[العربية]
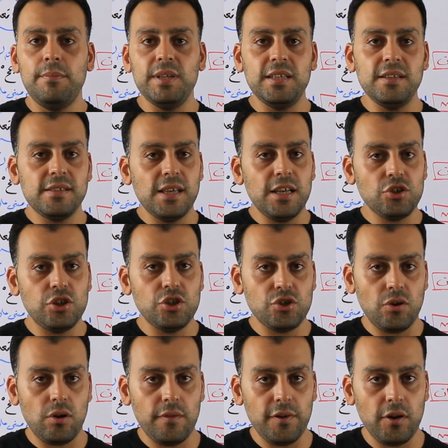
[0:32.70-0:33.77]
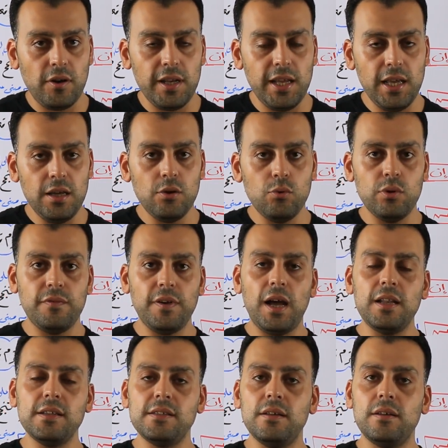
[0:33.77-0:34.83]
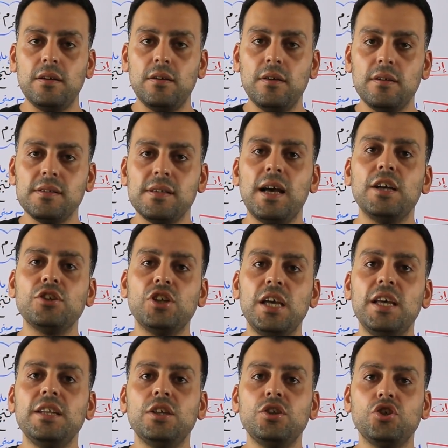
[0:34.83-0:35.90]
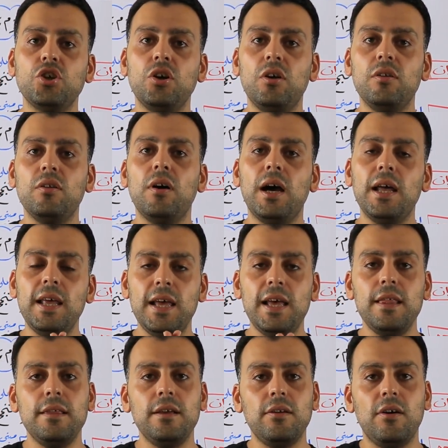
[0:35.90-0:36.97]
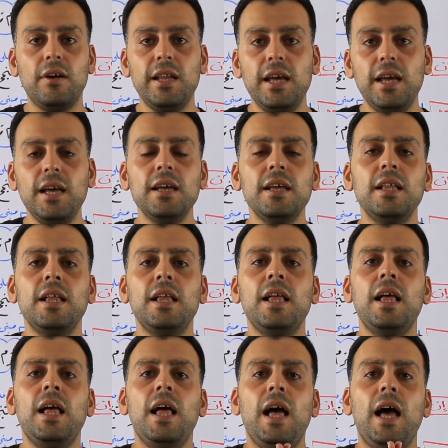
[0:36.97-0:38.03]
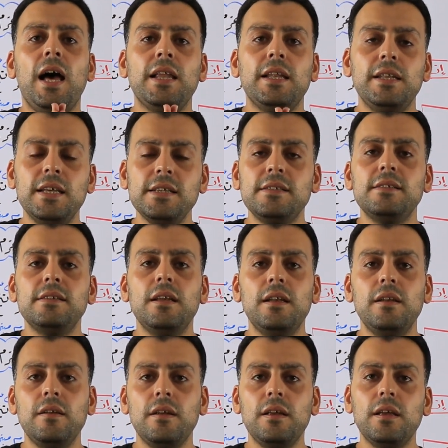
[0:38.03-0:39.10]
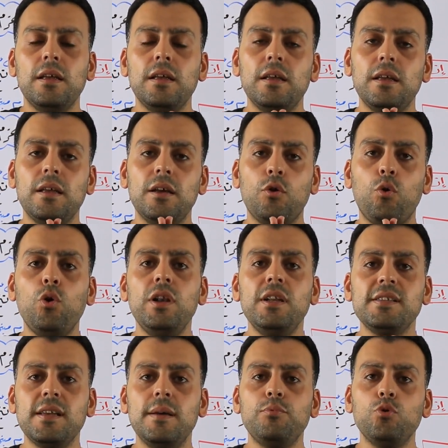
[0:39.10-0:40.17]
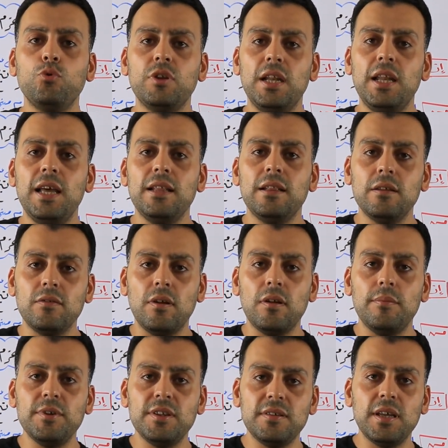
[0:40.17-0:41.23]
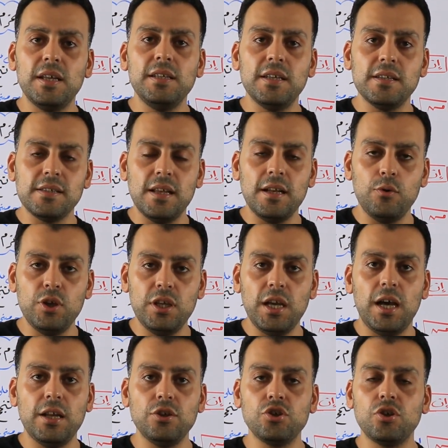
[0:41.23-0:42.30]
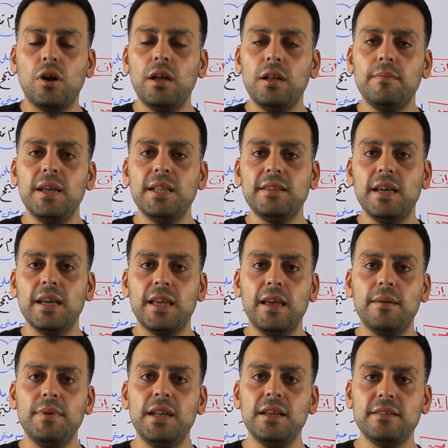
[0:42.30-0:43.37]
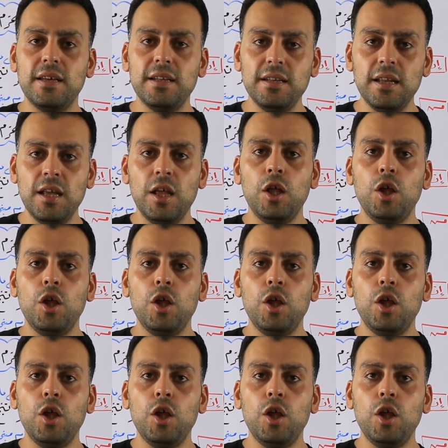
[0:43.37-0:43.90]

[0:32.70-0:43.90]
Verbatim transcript: ما تنساش الاشتراك في القناة وتفعل زر الجرس عشان إن شاء الله على هذه القناة هنزل آه، كل سبت وتلات لطلبة تانية ثانوي هنشرح المادة كاملة